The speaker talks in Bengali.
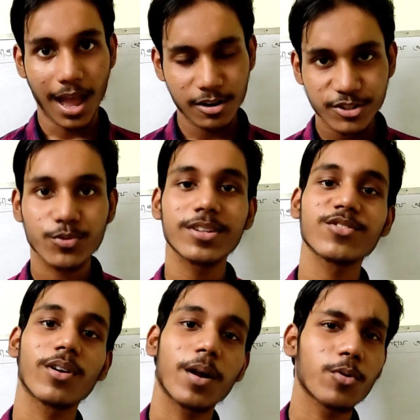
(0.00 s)
হ্যালো
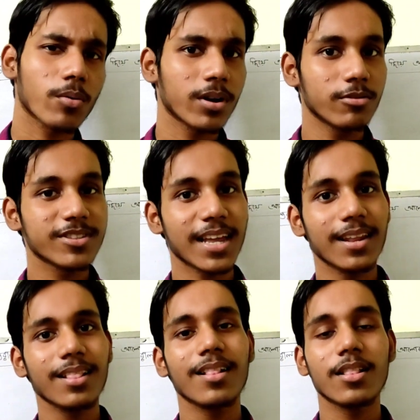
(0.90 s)
স্টুডেন্টস ওয়েলকাম টু আমার নিউ
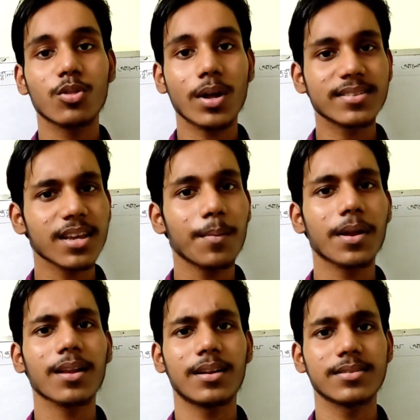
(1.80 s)
চ্যানেল তো আজকে
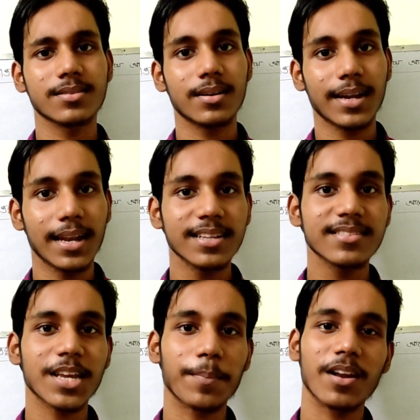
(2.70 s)
আমরা ক্লাস টেনের
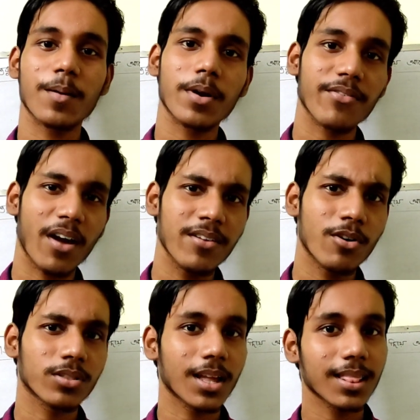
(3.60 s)
চ্যাপ্টার নাম্বার ফাইভ
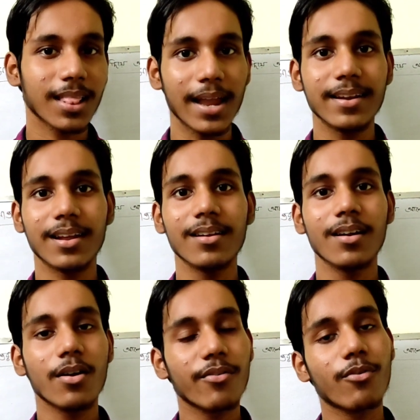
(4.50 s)
অর্থাৎ লাইটের
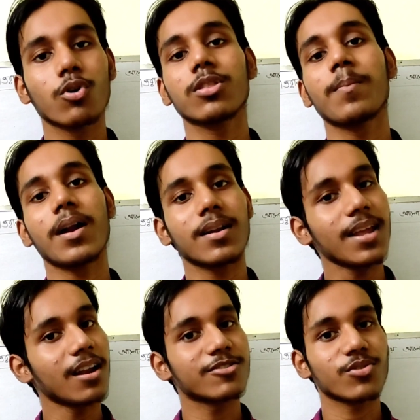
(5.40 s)
ফোর্থ পার্ট
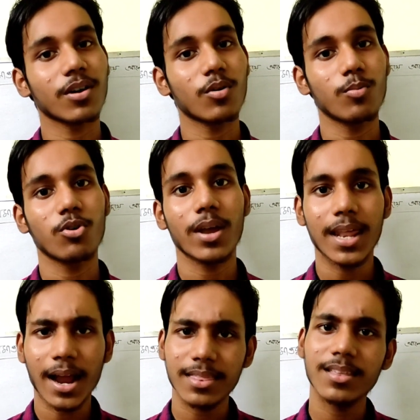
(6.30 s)
নিয়ে আলোচনা করব
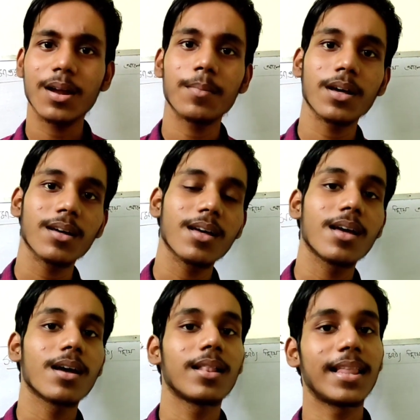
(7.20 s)
এর আগের দিন আমরা
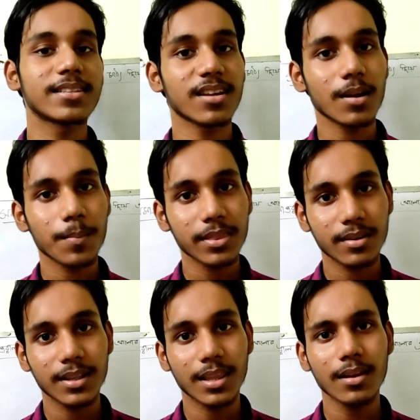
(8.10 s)
লেকচার নাম্বার
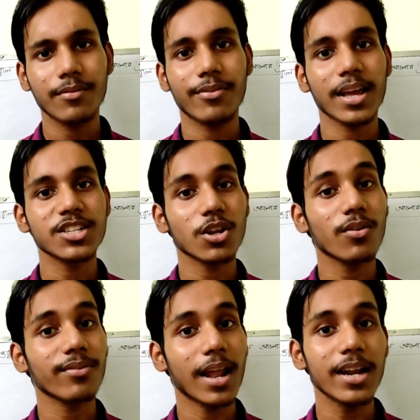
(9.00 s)
থ্রিতে রিফ্র্যাকশন
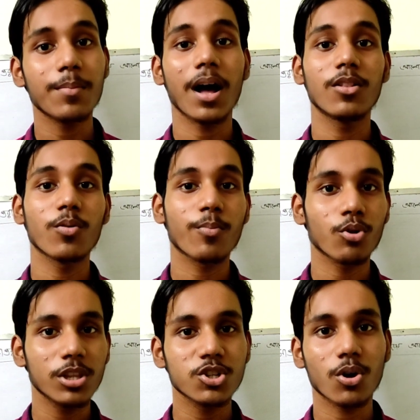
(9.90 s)
অফ লাইট বা আলোর
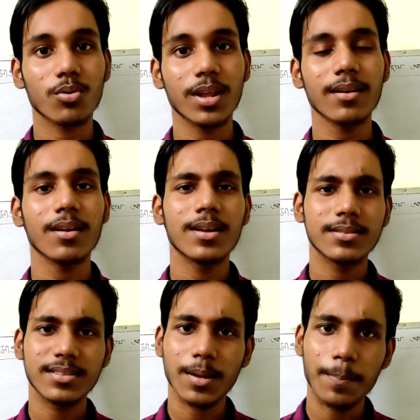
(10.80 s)
প্রতিসরণের
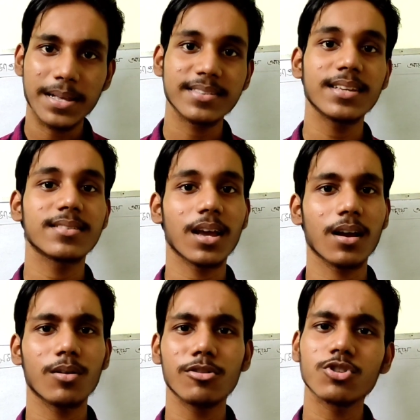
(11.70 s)
যে বেসিক
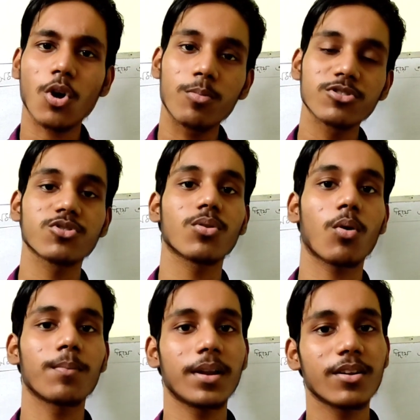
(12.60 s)
জায়গাগুলো সমস্ত
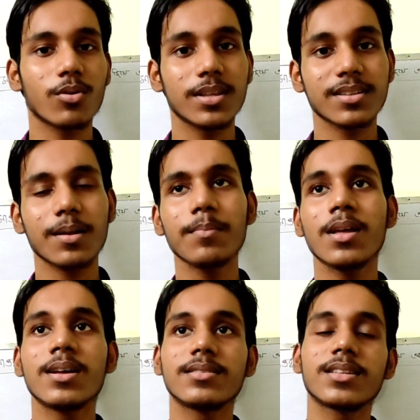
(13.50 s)
কমপ্লিট করিয়েছিলাম
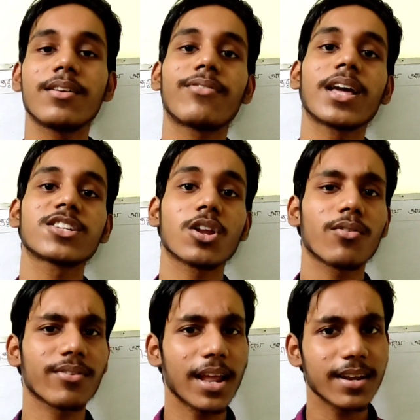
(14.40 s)
যে রিফ্র্যাকশন
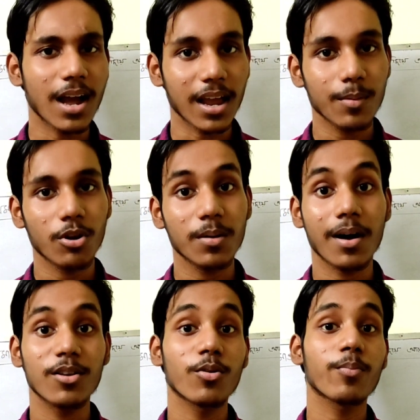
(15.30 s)
অফ লাইট কাকে বলে বা
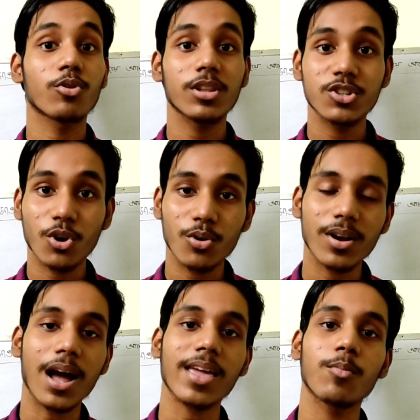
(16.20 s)
আলোর প্রতিসরণ
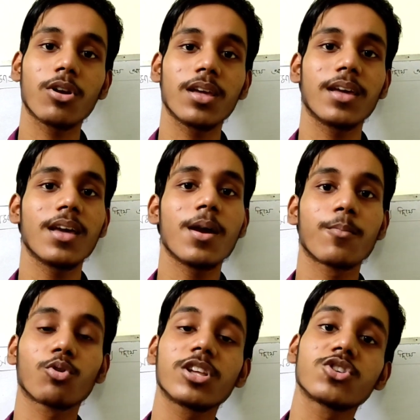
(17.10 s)
কাকে বলে
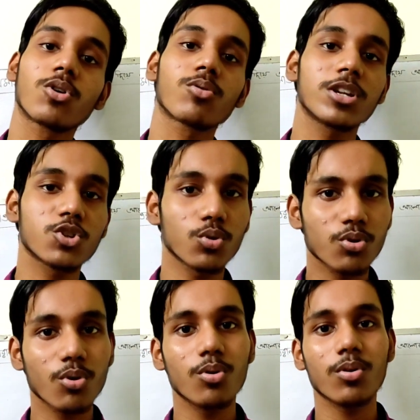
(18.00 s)
প্রতিসরণের
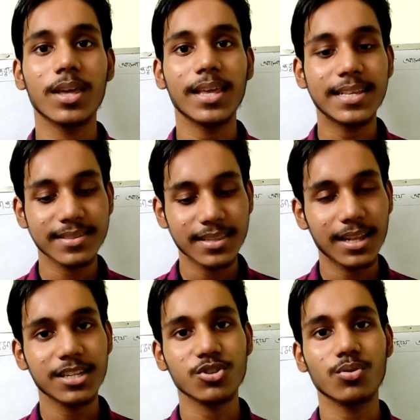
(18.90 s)
সূত্রগুলো কী কী
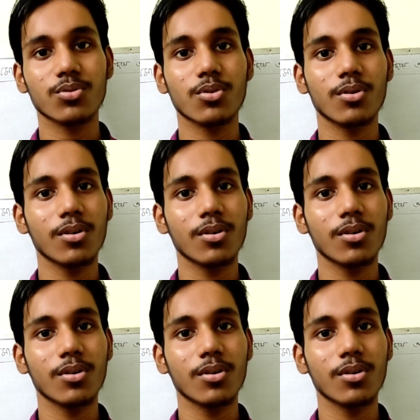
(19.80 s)
স্নেলের সূত্র